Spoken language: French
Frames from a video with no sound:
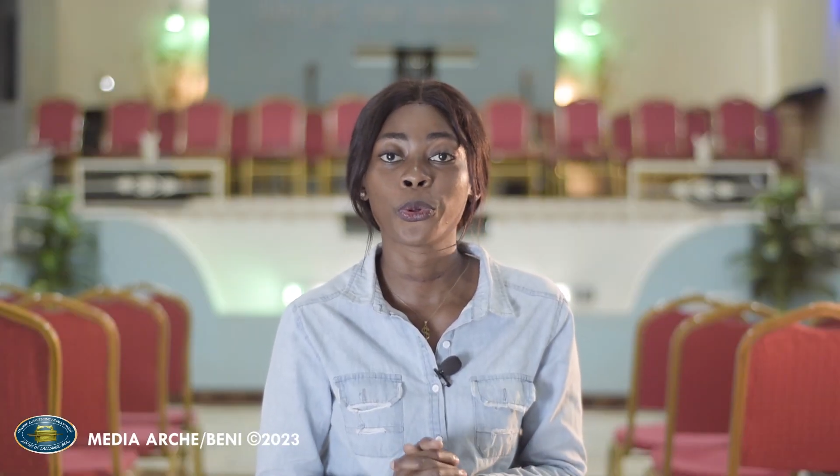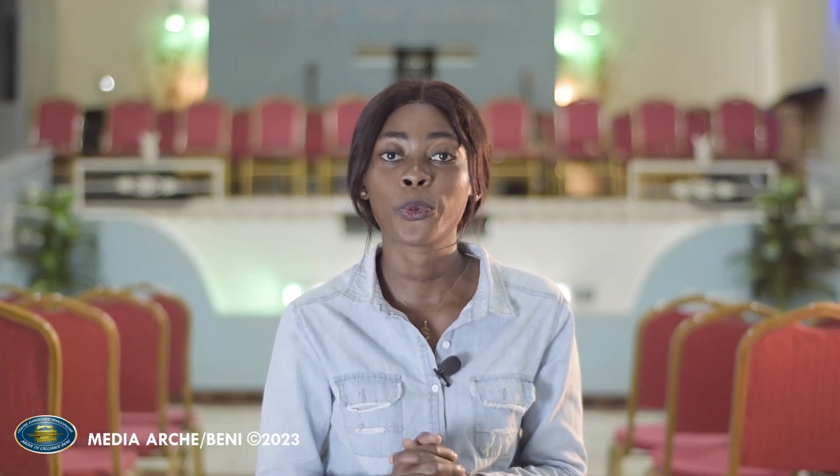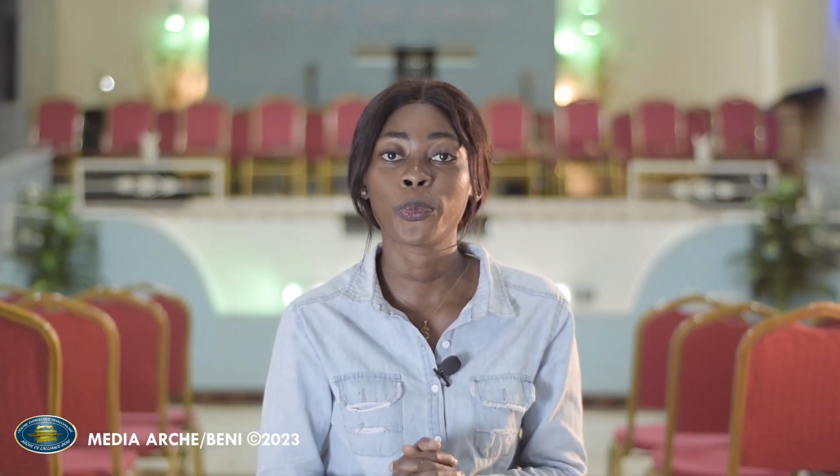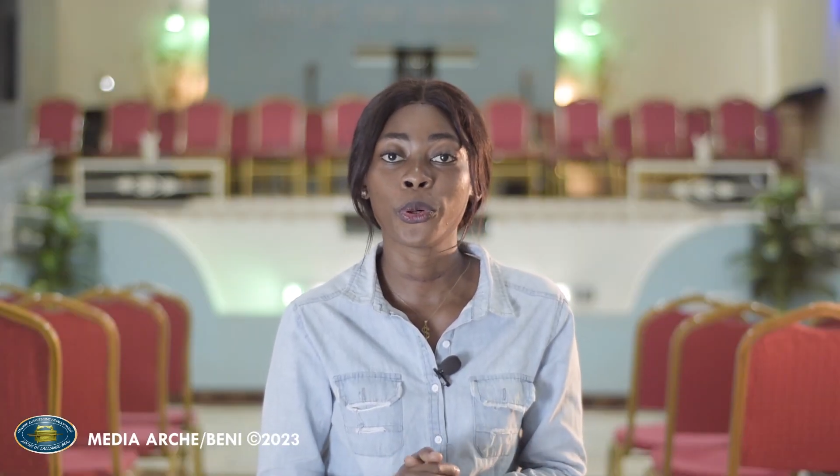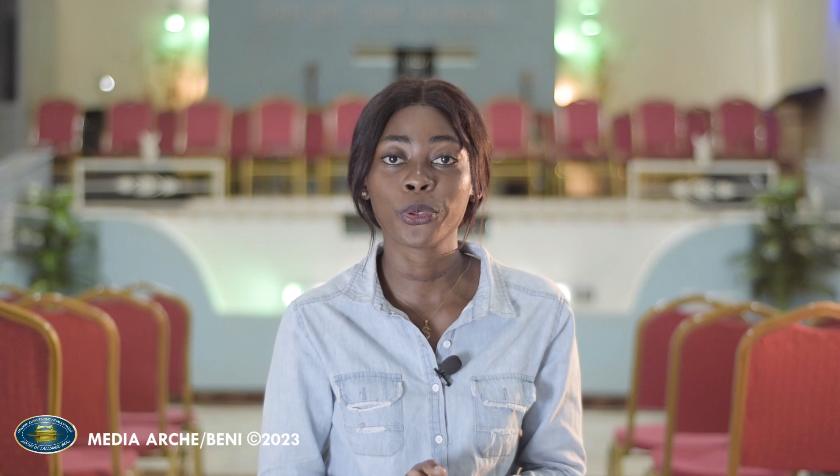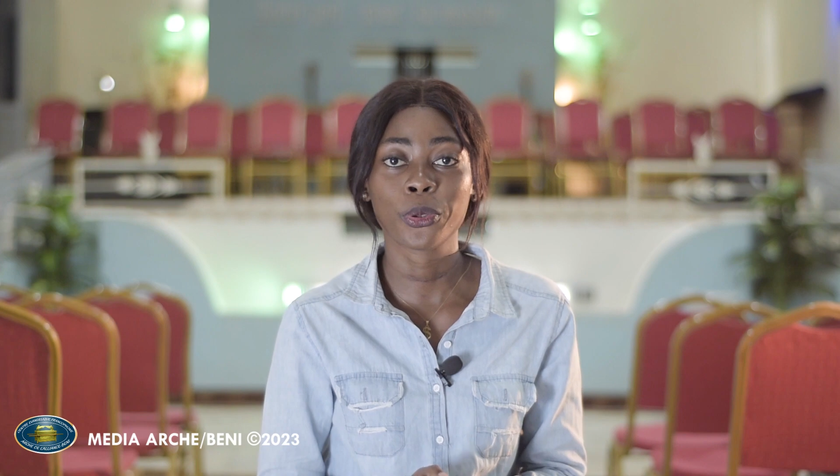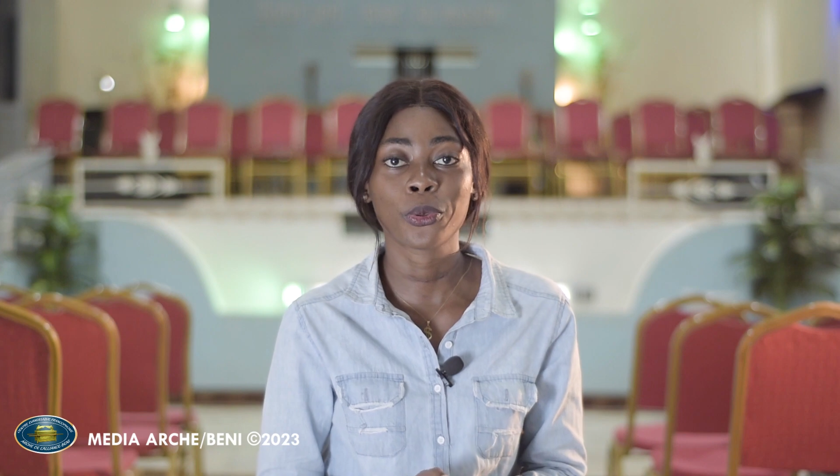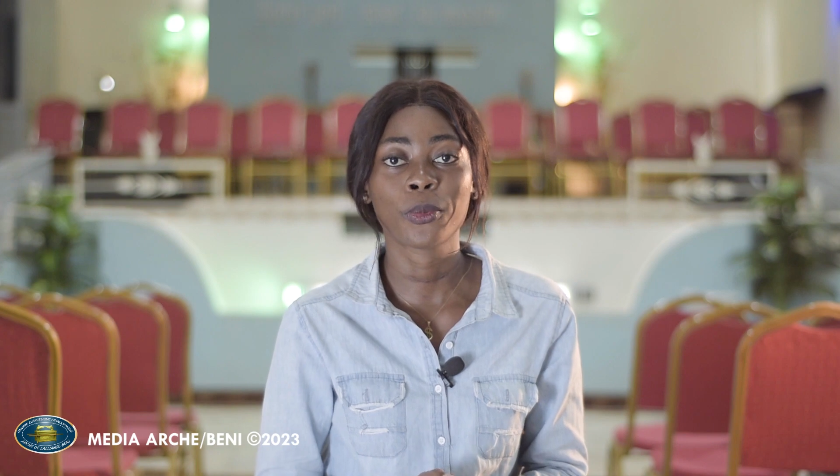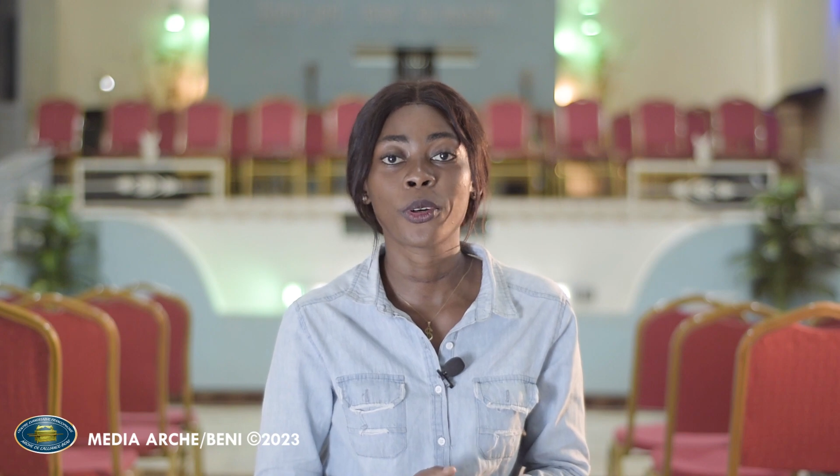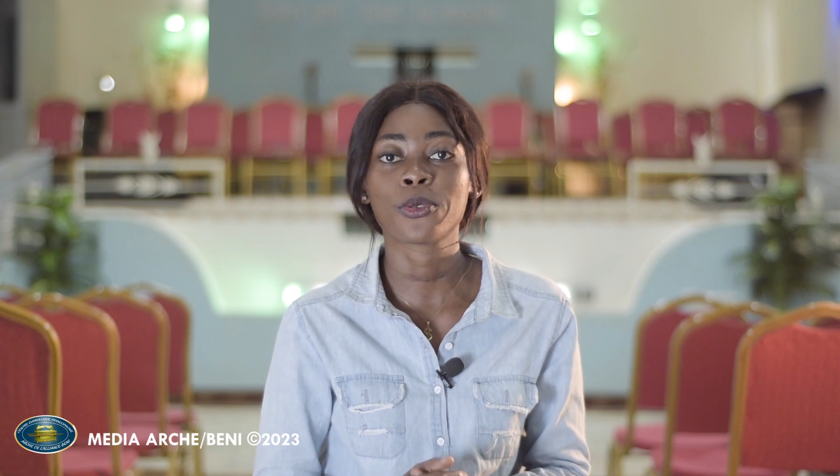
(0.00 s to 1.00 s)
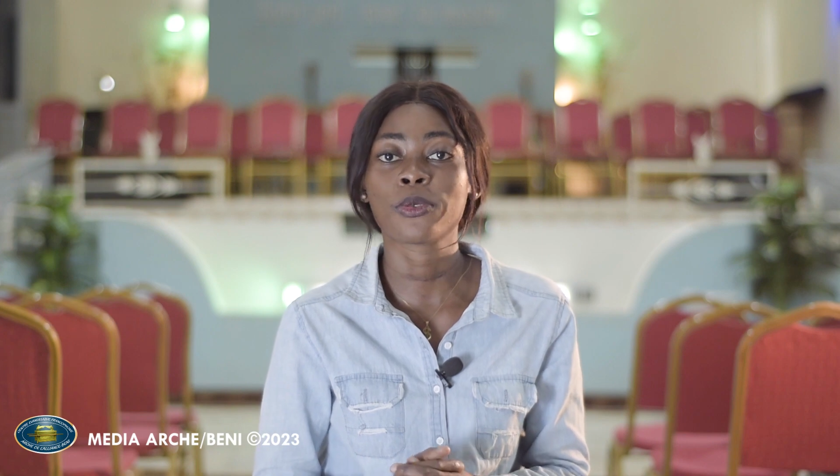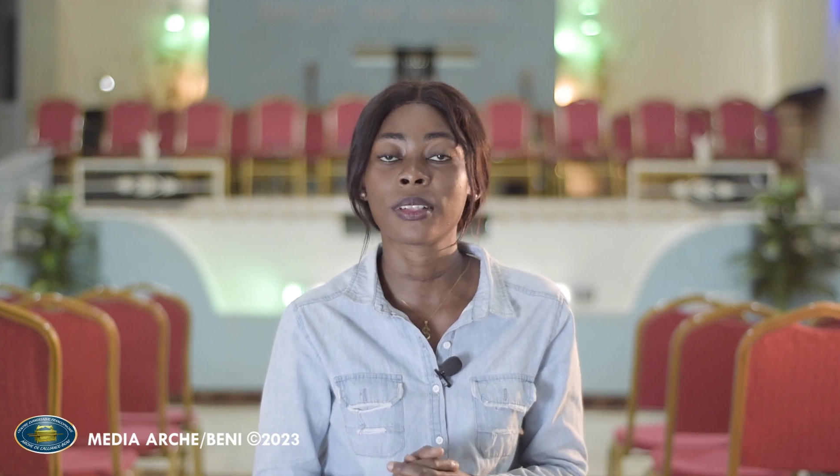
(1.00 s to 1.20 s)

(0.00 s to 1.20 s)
pour le bon déroulement du